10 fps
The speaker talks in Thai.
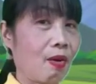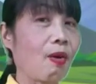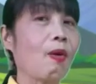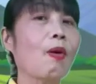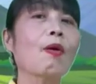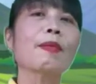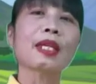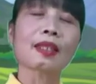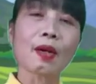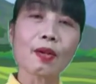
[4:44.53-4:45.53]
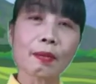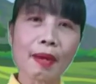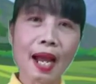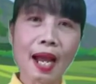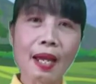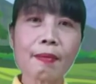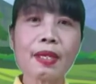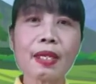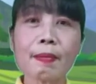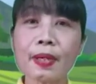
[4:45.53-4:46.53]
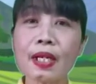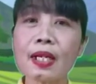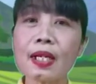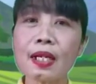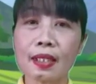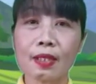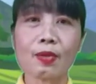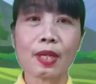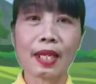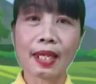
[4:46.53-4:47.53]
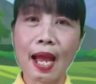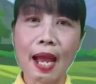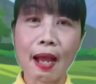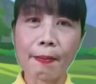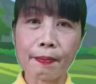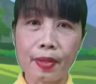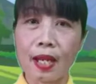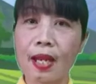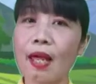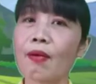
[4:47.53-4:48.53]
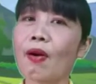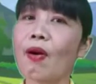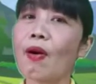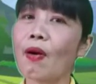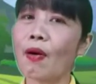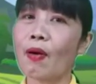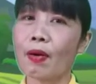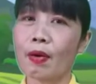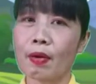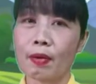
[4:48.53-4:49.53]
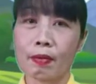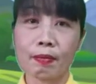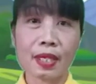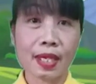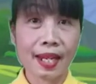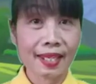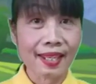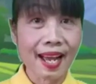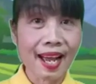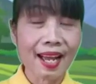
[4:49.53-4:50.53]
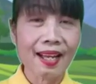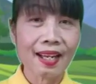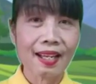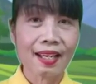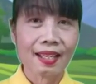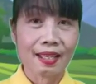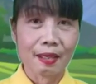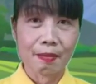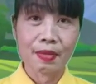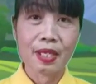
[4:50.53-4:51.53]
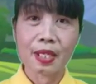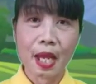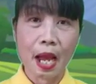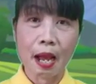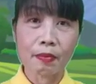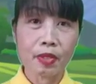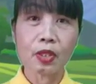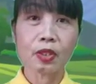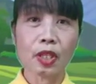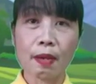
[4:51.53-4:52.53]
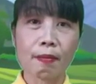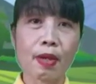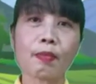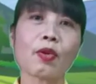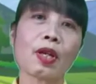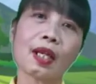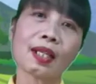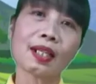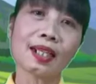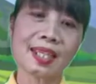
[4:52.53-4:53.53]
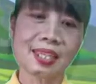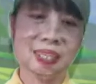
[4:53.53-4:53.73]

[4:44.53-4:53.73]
อ๋อ มีต้นไม้ มีพืชอยู่ในน้ำแล้วก็มีอะไรคะ มีน้ำเยอะเต็มไปหมดเลย